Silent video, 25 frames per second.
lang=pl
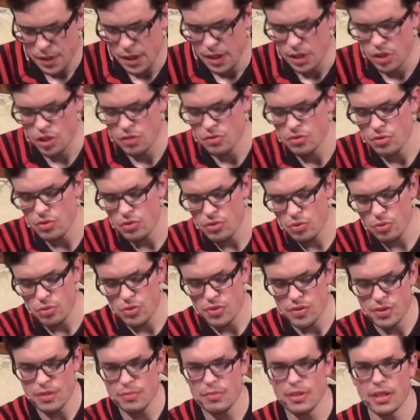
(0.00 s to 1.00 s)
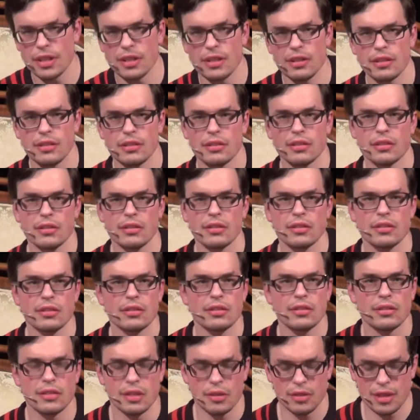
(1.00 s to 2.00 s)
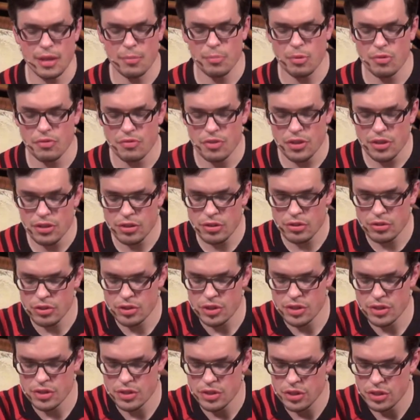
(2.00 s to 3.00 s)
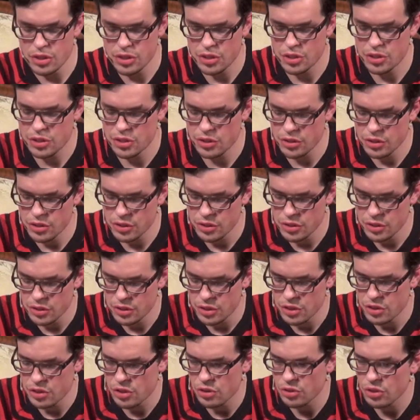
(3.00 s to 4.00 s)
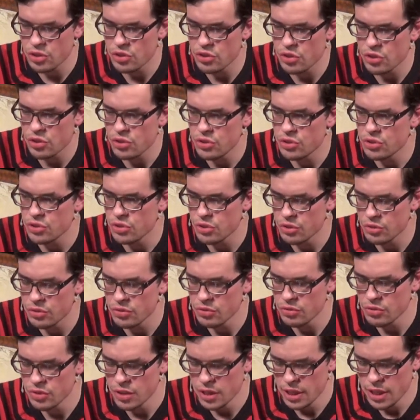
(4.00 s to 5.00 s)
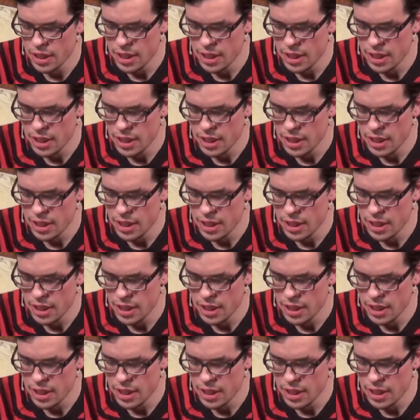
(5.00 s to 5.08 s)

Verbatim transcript: I że w związku z tym ten, e, ta, ta powinność jest gdzieś też koniecznością